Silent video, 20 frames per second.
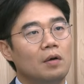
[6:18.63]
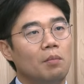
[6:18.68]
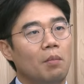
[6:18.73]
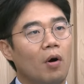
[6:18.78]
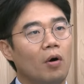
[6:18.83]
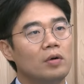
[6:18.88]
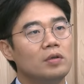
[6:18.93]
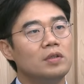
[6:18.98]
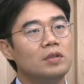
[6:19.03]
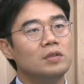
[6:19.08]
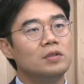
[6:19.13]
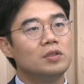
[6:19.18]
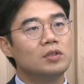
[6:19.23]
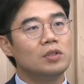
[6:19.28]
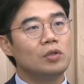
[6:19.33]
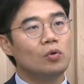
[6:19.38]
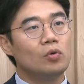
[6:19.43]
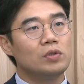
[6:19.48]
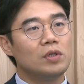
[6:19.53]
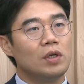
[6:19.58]
먹는
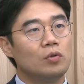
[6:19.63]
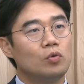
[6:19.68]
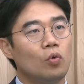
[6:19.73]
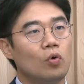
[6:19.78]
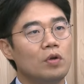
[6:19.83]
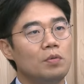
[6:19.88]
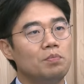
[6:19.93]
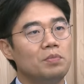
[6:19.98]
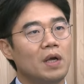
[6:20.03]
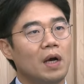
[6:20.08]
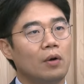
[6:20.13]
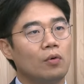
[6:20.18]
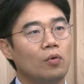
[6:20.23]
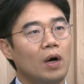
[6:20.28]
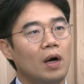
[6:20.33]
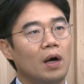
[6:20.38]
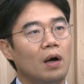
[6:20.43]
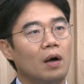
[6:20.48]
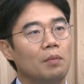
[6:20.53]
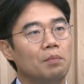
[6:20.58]
치료제
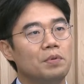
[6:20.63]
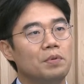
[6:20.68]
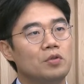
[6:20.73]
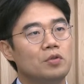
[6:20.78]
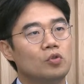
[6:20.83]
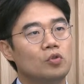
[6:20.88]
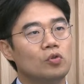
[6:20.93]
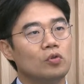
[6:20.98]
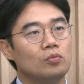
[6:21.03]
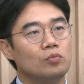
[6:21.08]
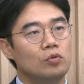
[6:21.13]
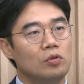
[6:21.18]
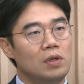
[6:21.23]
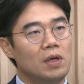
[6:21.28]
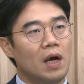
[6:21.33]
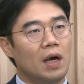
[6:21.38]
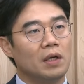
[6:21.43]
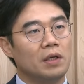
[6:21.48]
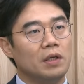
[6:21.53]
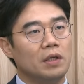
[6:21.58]
도입량과 비축
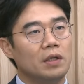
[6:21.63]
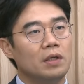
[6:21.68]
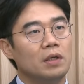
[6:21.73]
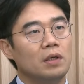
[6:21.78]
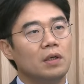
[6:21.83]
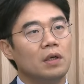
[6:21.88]
물량이